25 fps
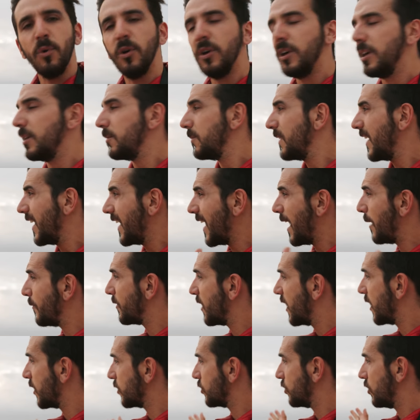puede ir bien
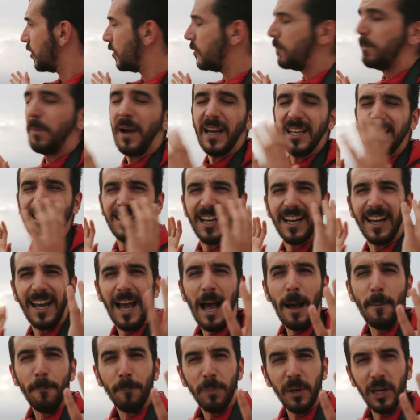abierto, un paisaje
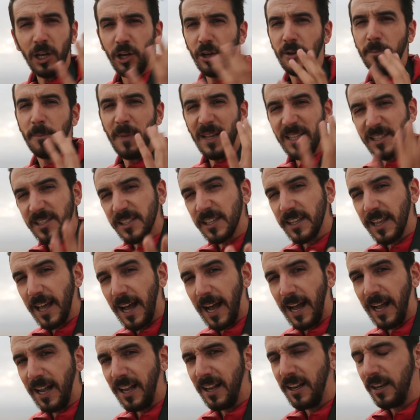amplio,
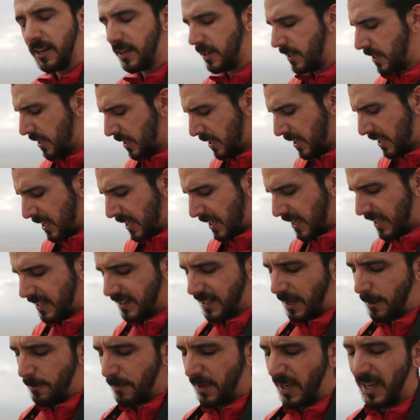inmensidad
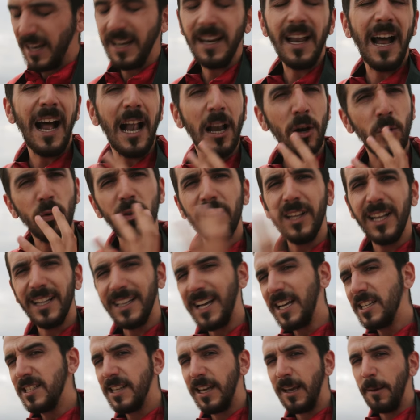también algún
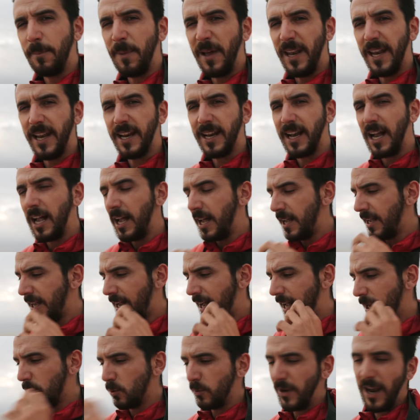detalle que aparezca,
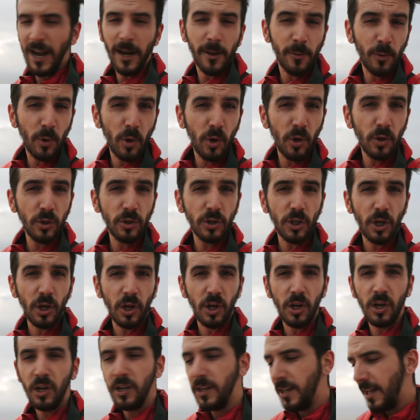algún
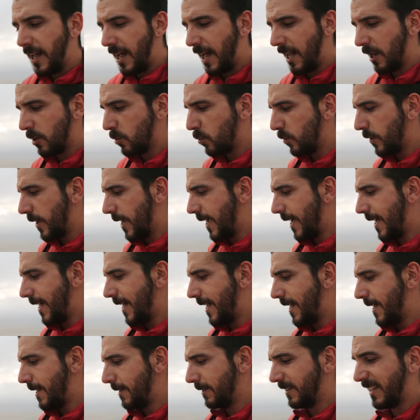arbusto,
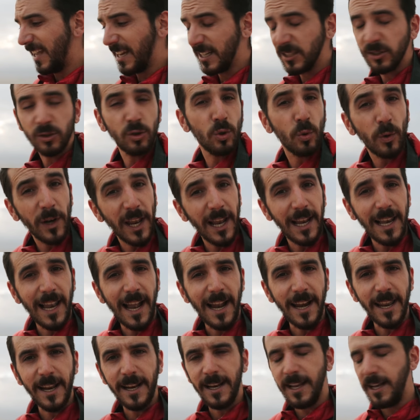alguna textura en la
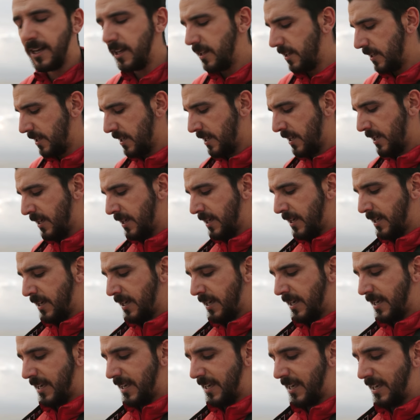arena.
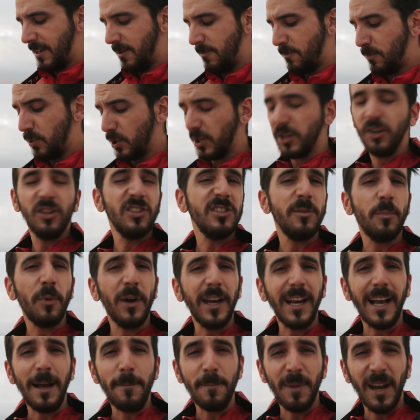Eh, porque no se
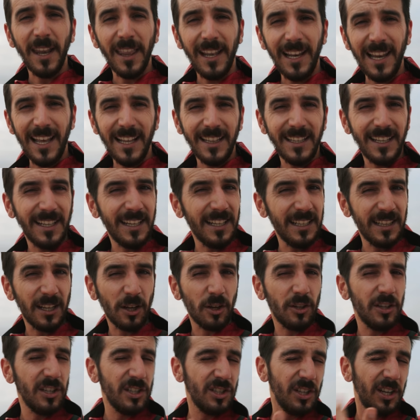puede cambiar de lente en estas
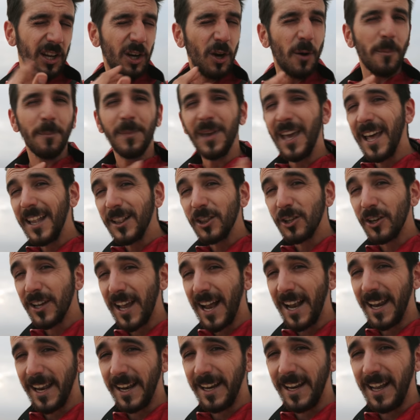condiciones con viento y
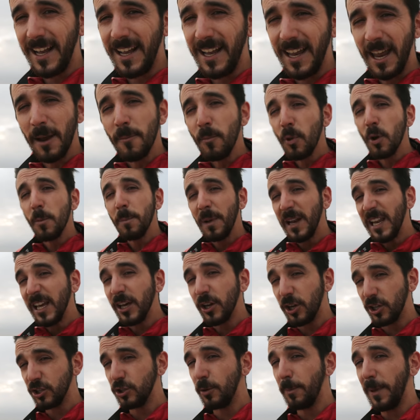arena, es muy
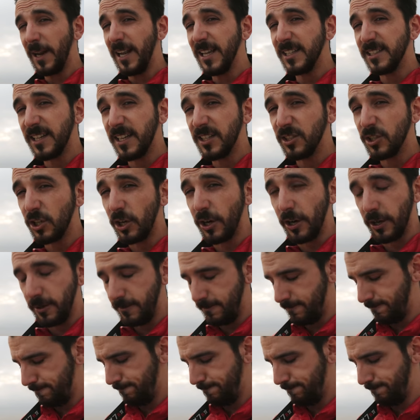peligroso para el sensor.